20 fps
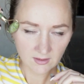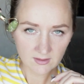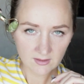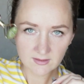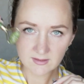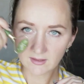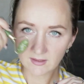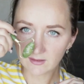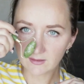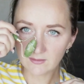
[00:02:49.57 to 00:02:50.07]

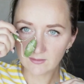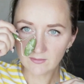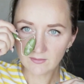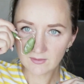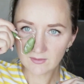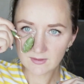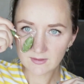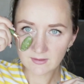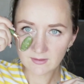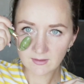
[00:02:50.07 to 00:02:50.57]
С
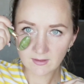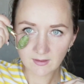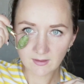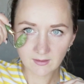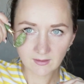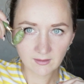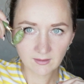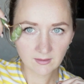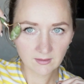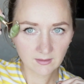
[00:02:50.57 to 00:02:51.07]
одной
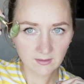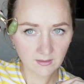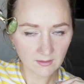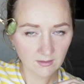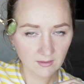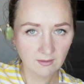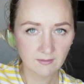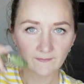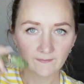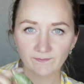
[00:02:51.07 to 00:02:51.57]
стороны,
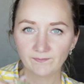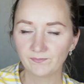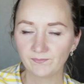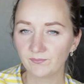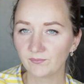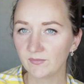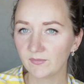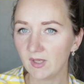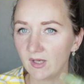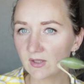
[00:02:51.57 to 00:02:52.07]

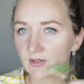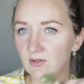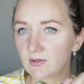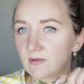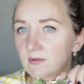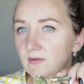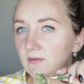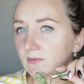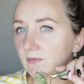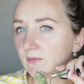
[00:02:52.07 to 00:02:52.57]
также
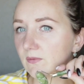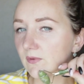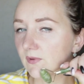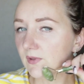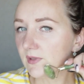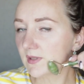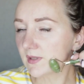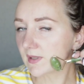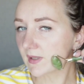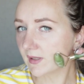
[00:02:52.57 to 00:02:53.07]
с
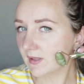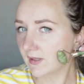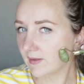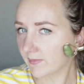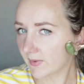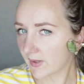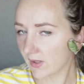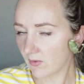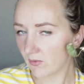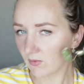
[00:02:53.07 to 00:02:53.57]
другой стороны
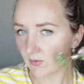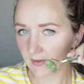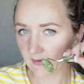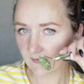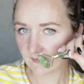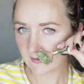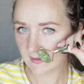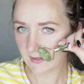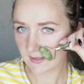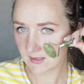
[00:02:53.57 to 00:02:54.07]

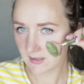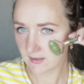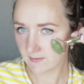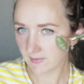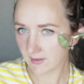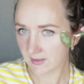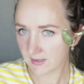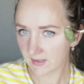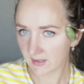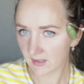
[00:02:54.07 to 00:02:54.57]
проходим все эти
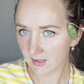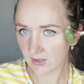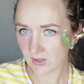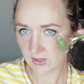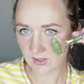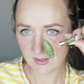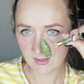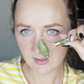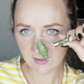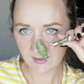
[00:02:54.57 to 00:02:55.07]

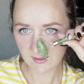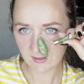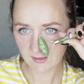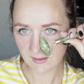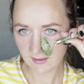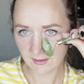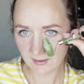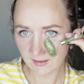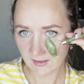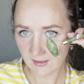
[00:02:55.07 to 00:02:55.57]
массажные
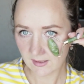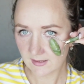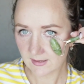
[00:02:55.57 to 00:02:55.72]
линии.